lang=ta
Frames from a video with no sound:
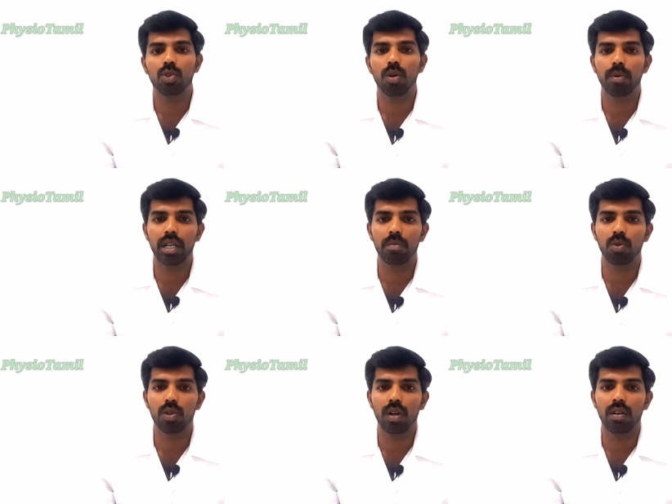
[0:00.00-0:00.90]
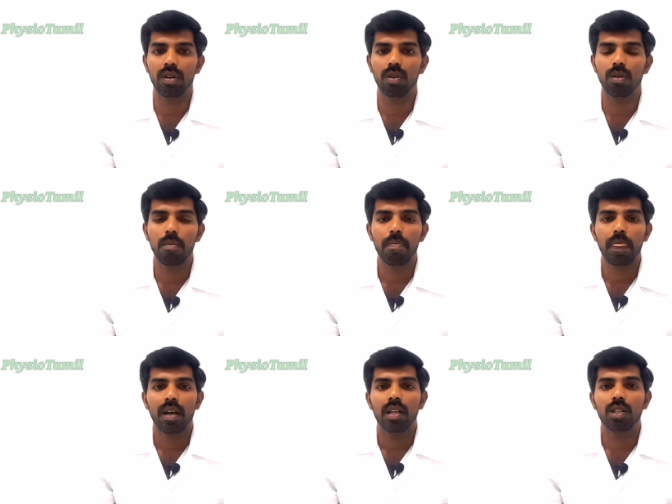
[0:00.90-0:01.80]
தோள்பட்டை மூட்டு வலி வரும்
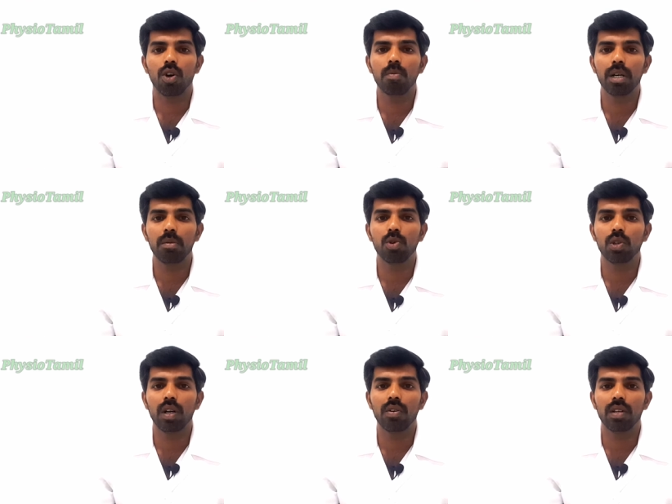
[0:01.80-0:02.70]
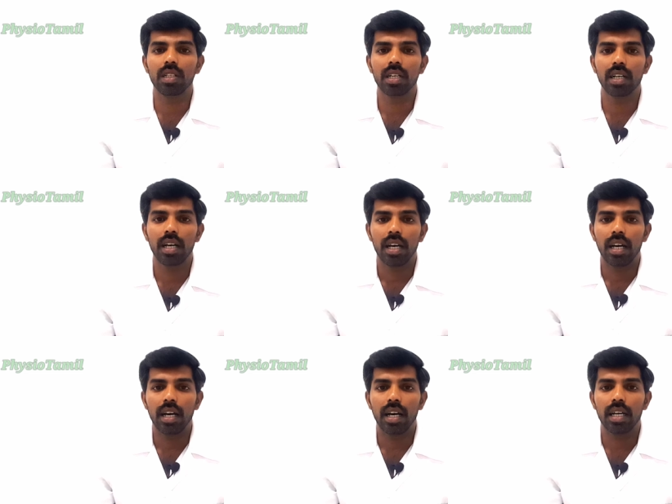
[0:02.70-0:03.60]
தோள்பட்டை மூட்டு வலி வந்து
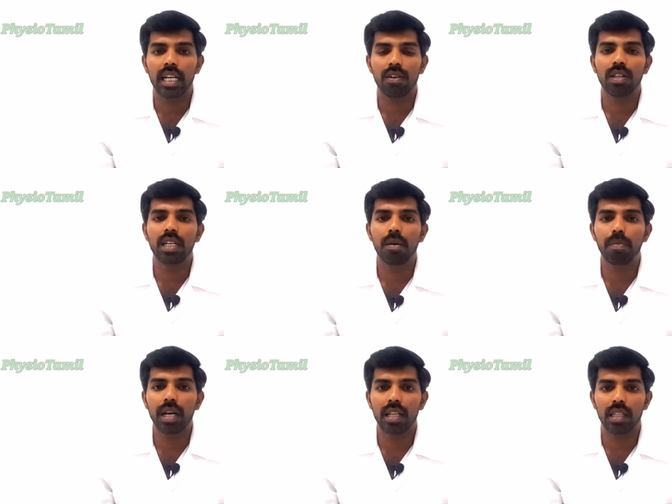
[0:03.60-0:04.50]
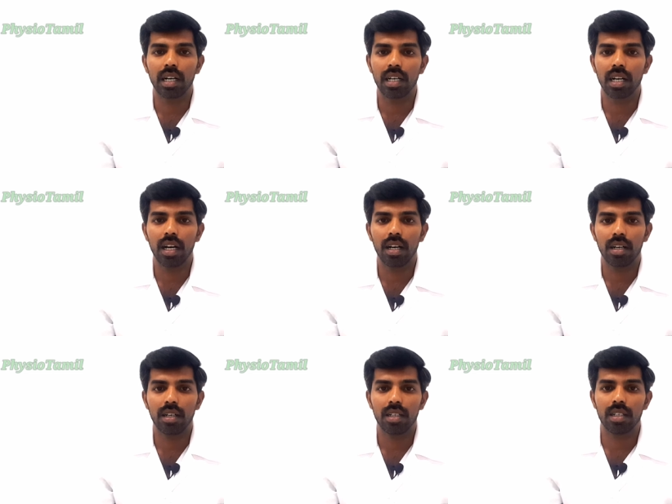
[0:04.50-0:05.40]
இன்றைக்கி வந்து எப்படி அதை தடுக்கலாம்
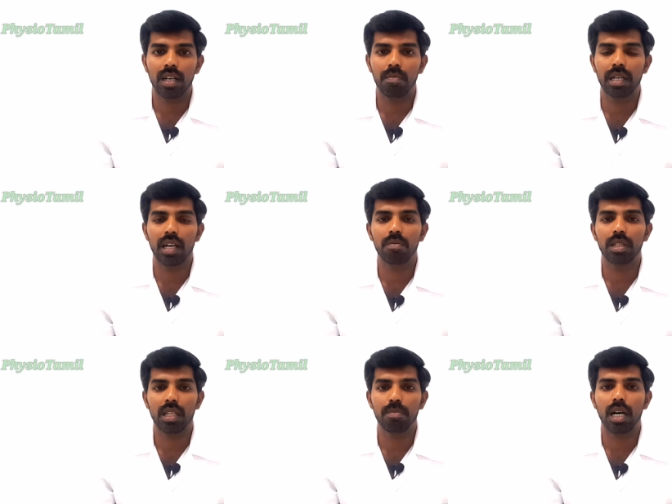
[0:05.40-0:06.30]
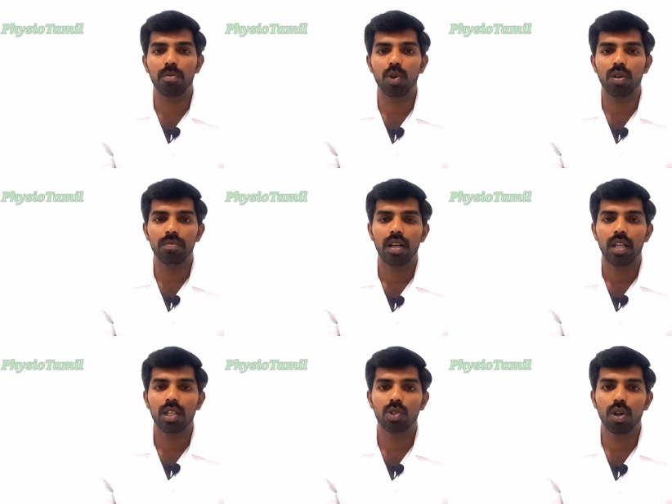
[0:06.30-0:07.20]
அப்படிங்கிறத பற்றி தான் பார்க்க போகிறோம்
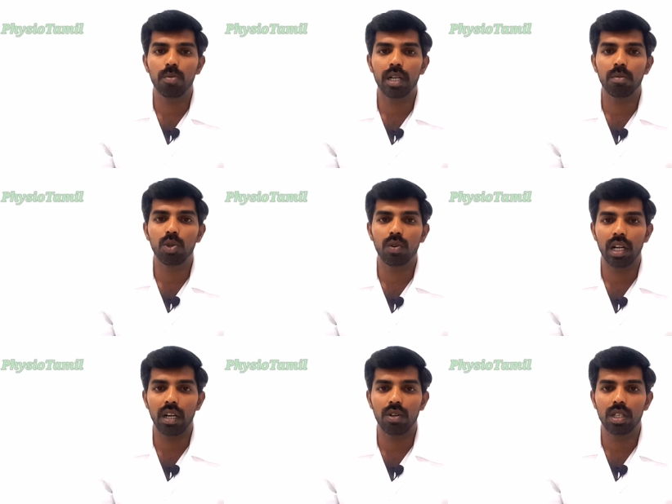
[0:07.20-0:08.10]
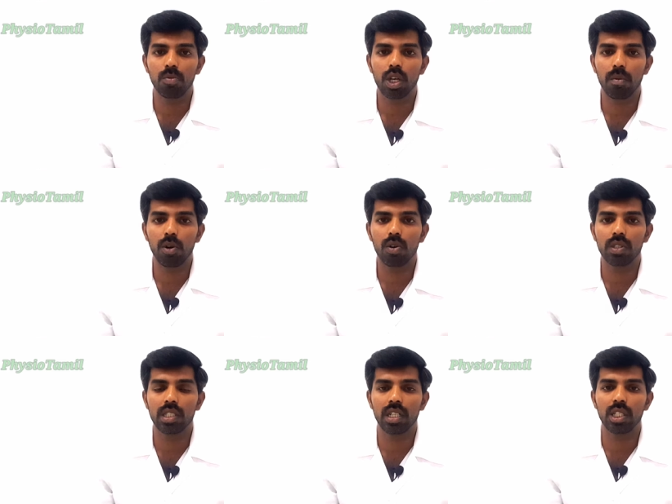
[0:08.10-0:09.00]
இந்த தோள்பட்டை மூட்டு வலியில் வந்து முக்கியமாக ஒரு
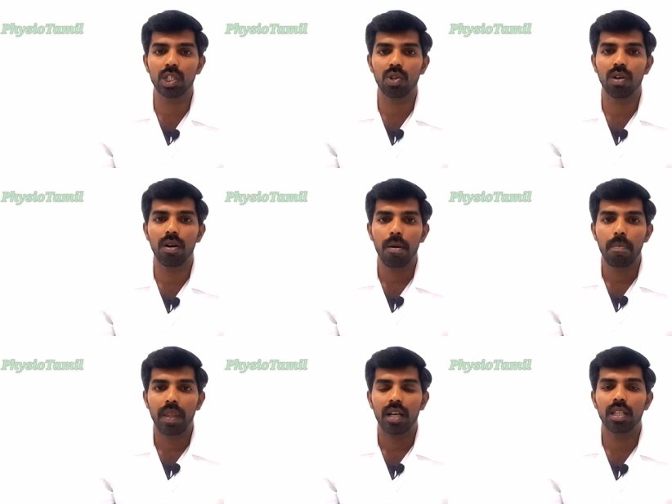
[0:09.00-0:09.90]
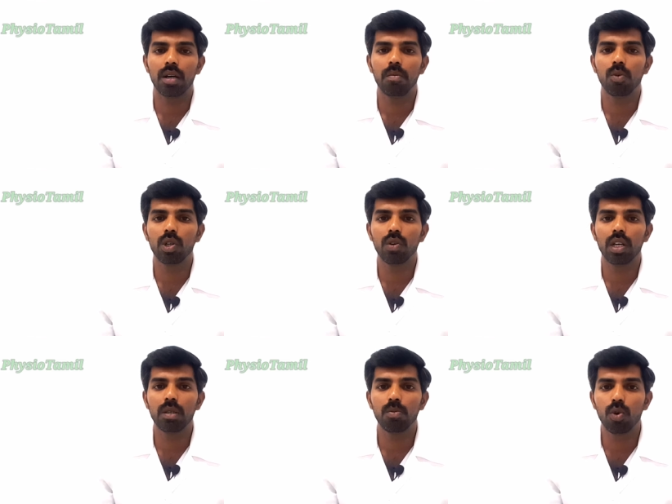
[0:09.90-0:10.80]
விஷயம் தெரிஞ்சுக்கணும் இந்த மூட்டு வலி
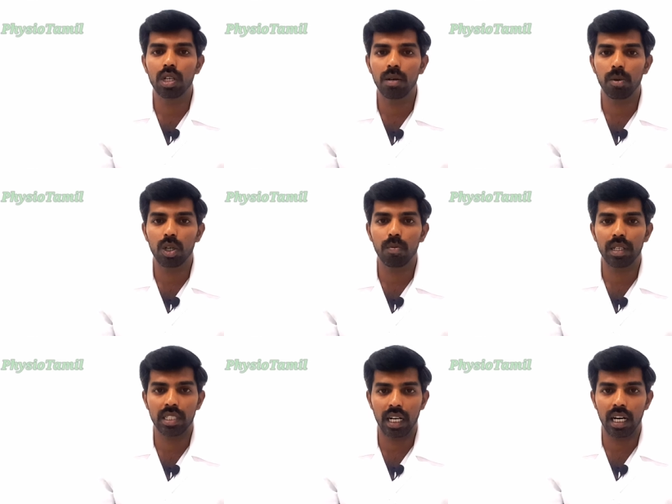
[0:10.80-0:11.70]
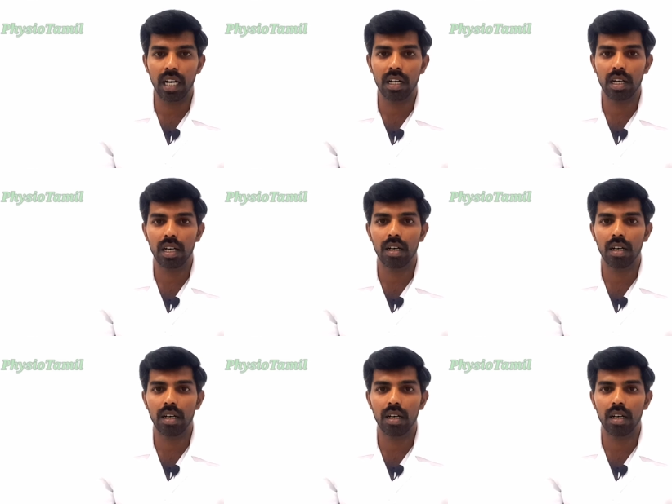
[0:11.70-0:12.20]
வந்து மூட்டில் மட்டும் பிரச்சனைகளால்